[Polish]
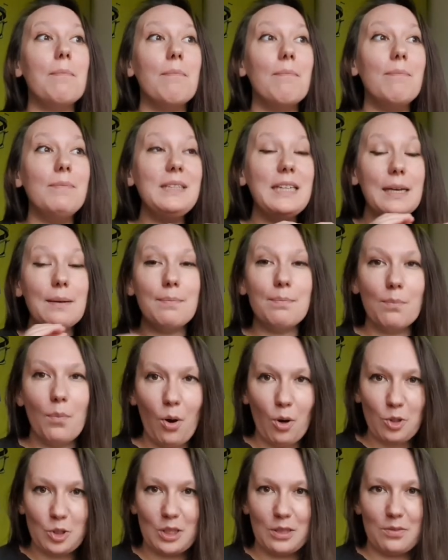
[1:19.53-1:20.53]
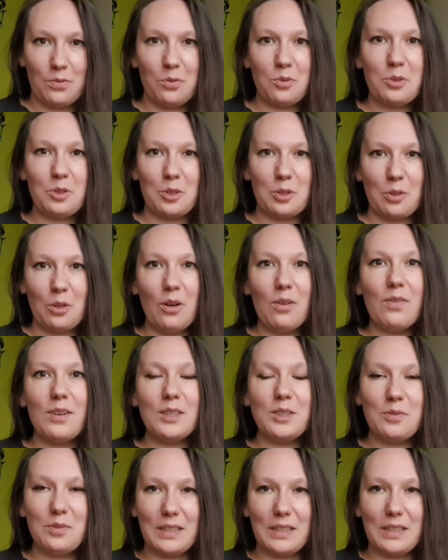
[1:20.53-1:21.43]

nie może funkcjonować,